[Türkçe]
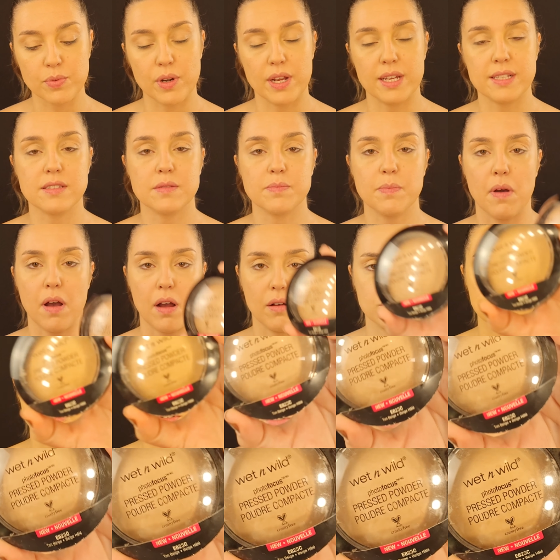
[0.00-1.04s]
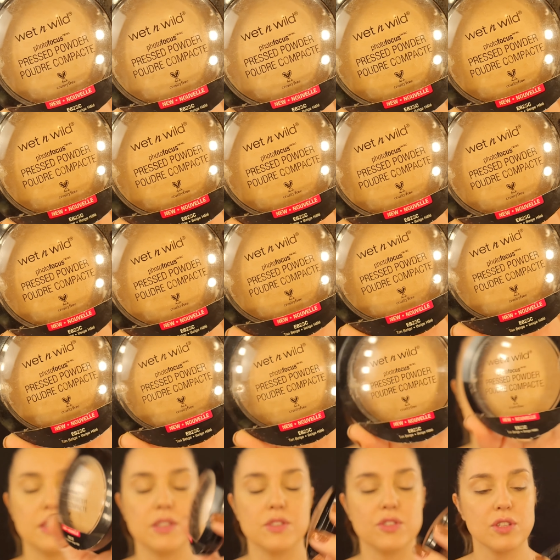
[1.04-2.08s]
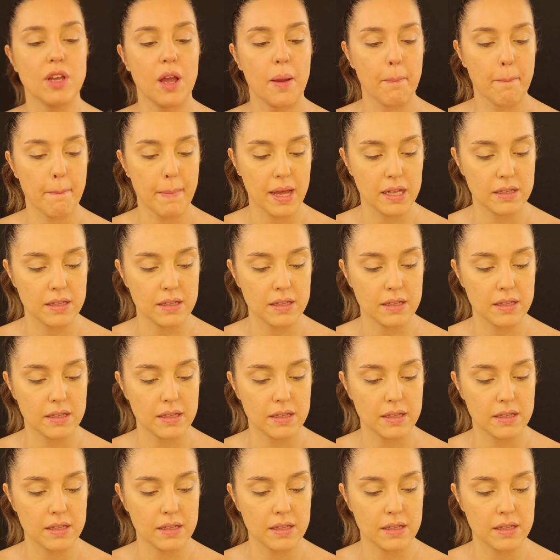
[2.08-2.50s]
Pressed Powder'ını kullanarak sabitleyeceğim.